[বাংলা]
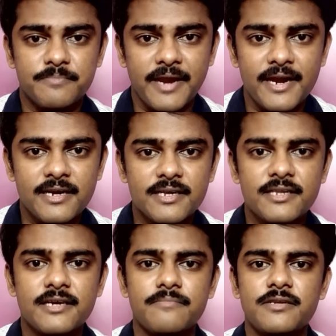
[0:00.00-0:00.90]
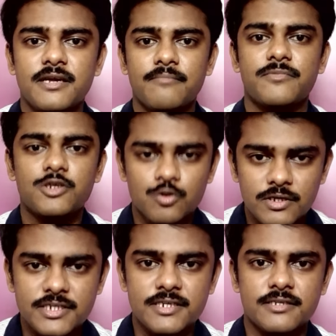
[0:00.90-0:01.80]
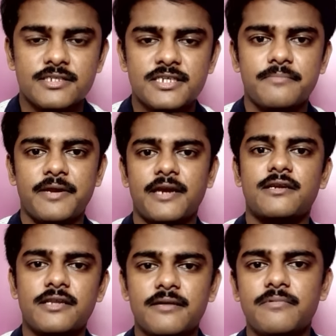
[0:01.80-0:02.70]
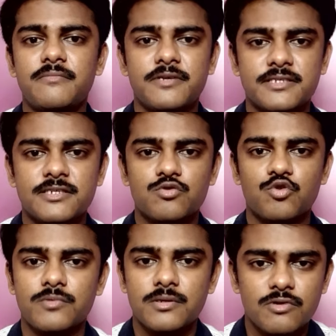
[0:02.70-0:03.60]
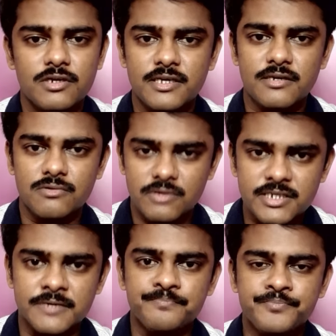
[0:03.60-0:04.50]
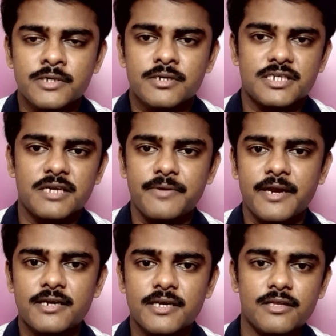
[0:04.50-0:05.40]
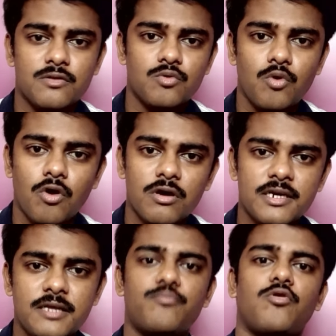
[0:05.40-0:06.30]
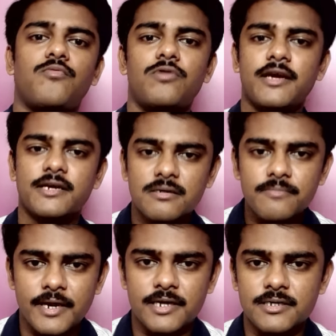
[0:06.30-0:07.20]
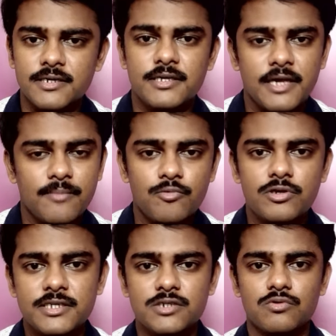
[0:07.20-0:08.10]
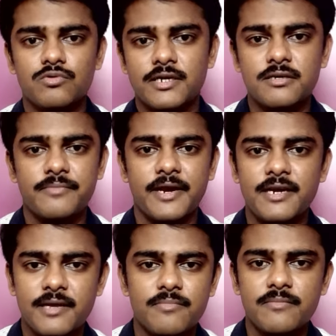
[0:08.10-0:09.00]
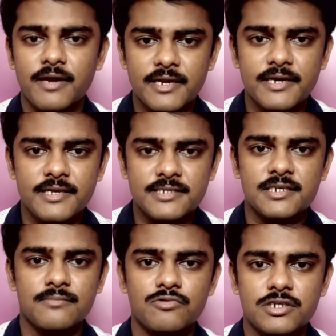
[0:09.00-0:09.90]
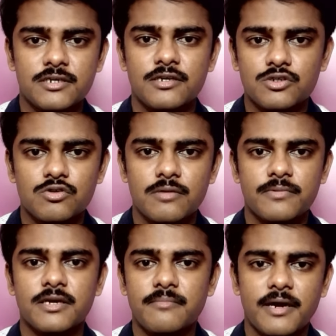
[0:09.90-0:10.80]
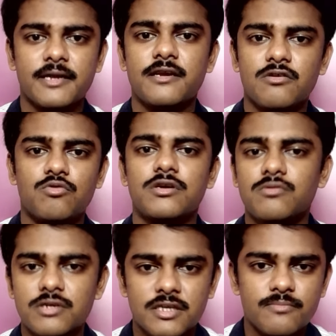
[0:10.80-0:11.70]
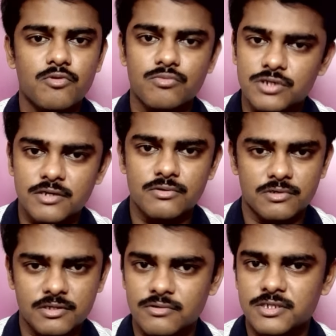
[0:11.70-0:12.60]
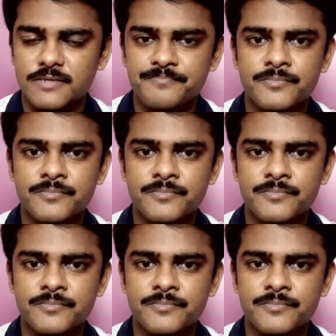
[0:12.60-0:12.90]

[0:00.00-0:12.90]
ব্র্যান্ডটা নিয়ে আপনি নামতে চলেছেন যে ব্র্যান্ডটা নিয়ে আপনি বিজনেস করবেন বলে ঠিক করেছেন সেই ব্র্যান্ডটা কিন্তু অলরেডি পপুলার একটা ব্র্যান্ড এমন না যে নতুন একটা ব্র্যান্ড নিয়ে আপনি মার্কেটে এসেছেন এবং সেটার জন্য আপনাকে মার্কেটে ঘুরে ঘুরে তার প্রমোশন করতে হচ্ছে